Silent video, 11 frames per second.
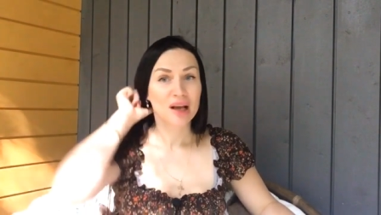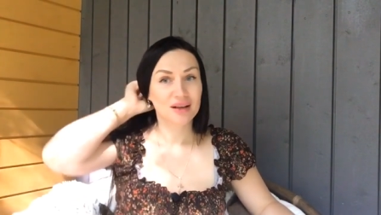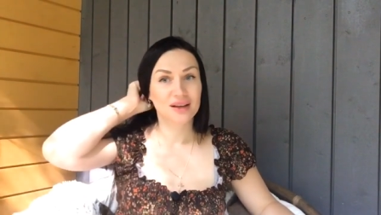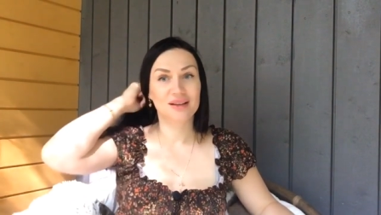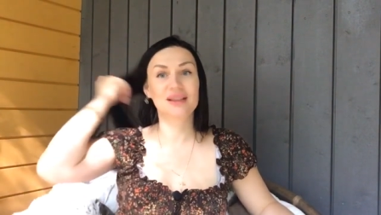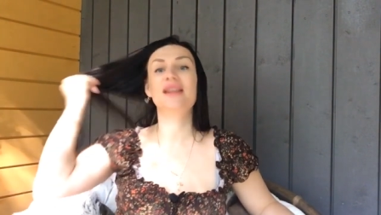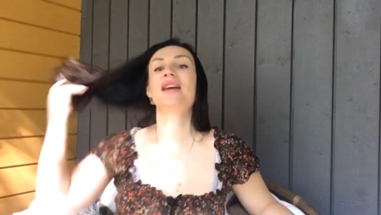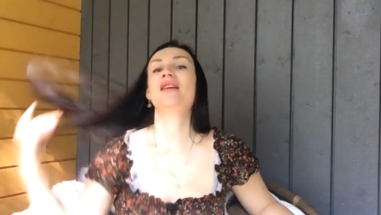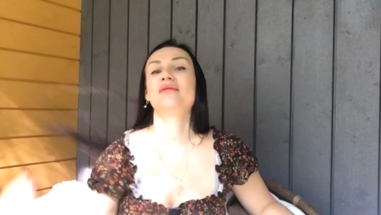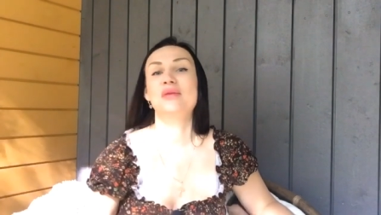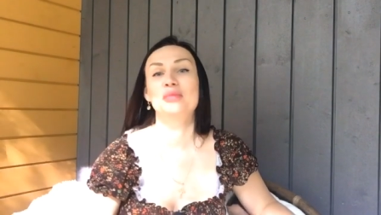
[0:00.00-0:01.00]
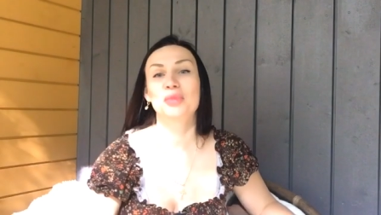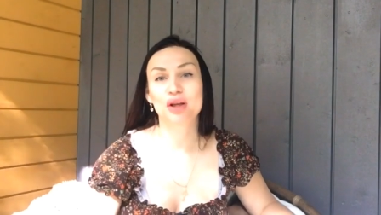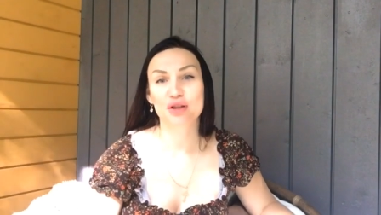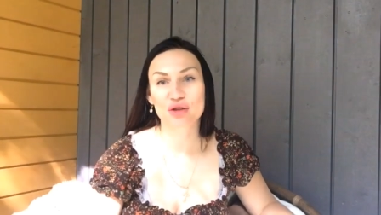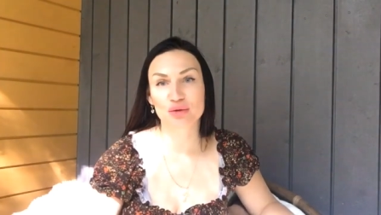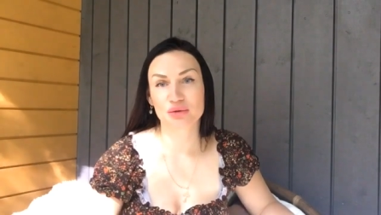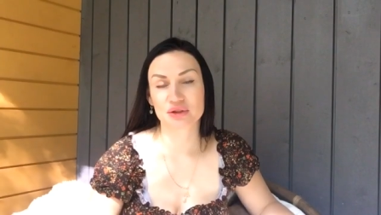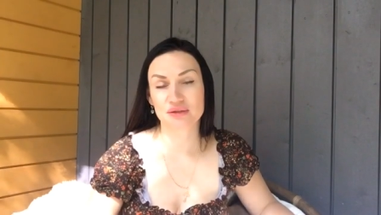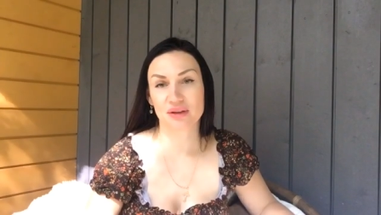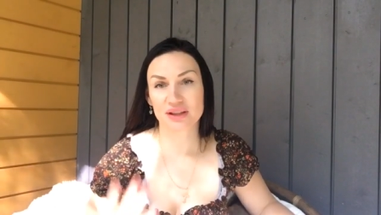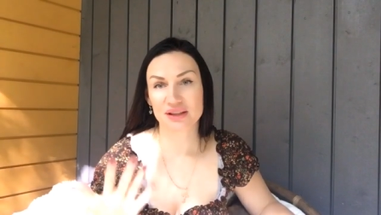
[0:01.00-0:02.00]
А, я вам покажу
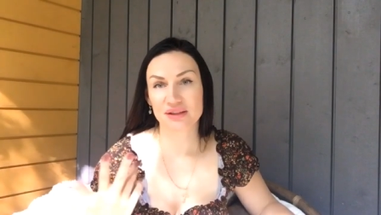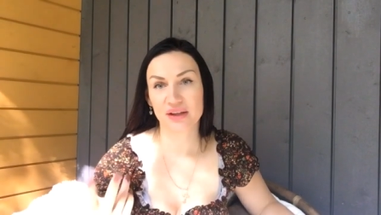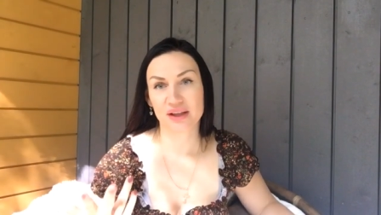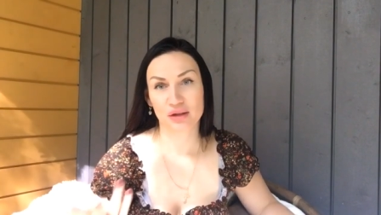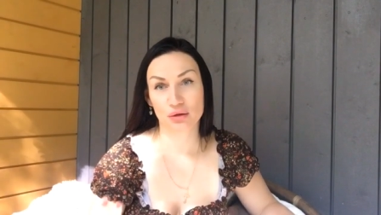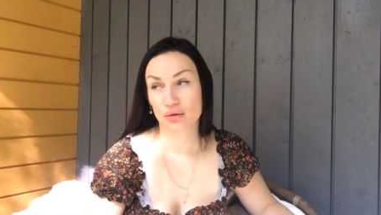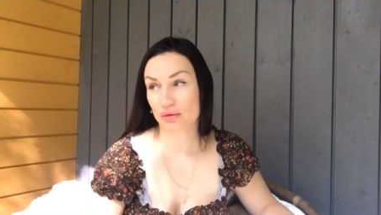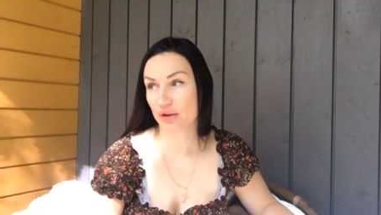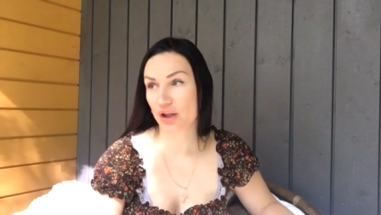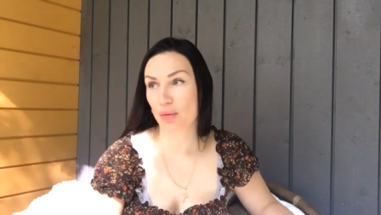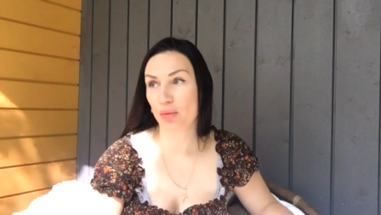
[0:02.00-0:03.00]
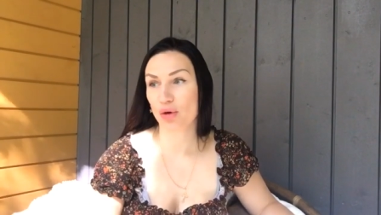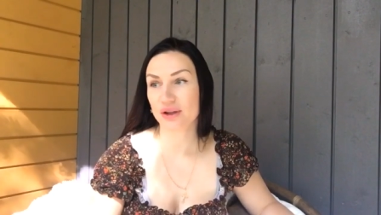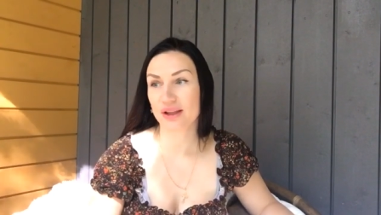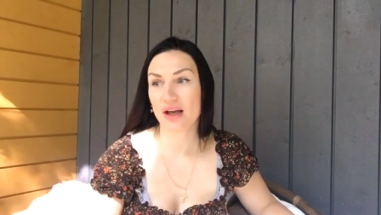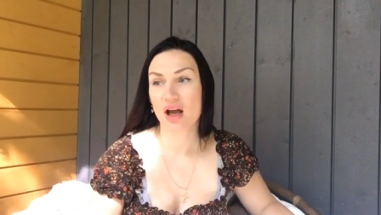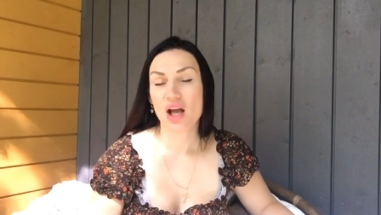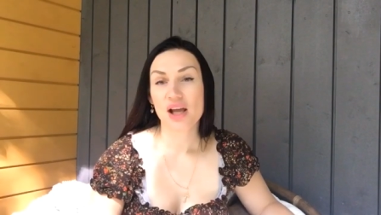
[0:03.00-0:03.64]
свои две готовые работы,